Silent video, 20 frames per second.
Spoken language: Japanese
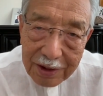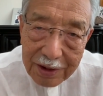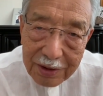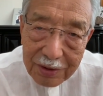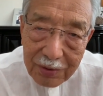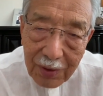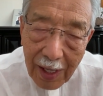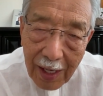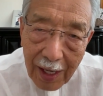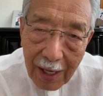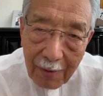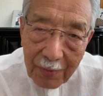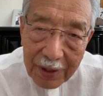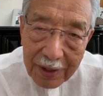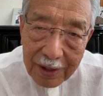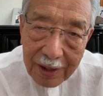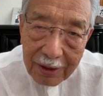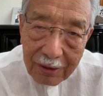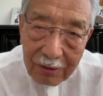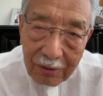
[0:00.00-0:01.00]
実は
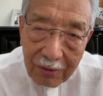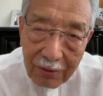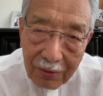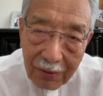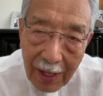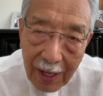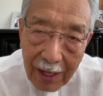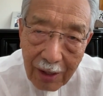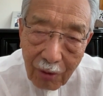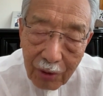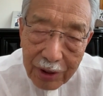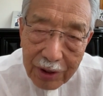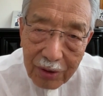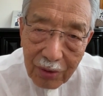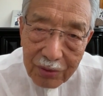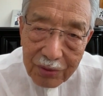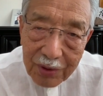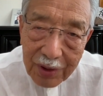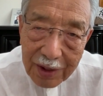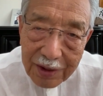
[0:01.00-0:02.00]
アメリカの方が追い
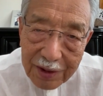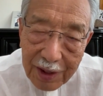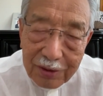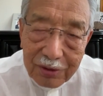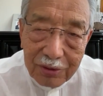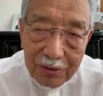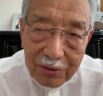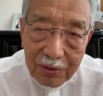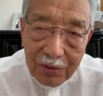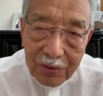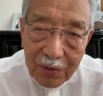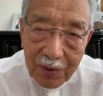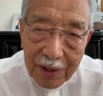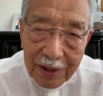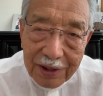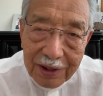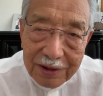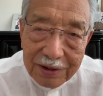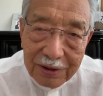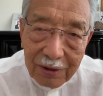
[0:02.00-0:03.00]
込んできたということ
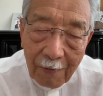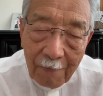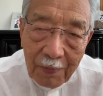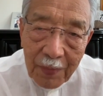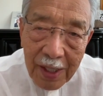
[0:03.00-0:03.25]
なんですよ。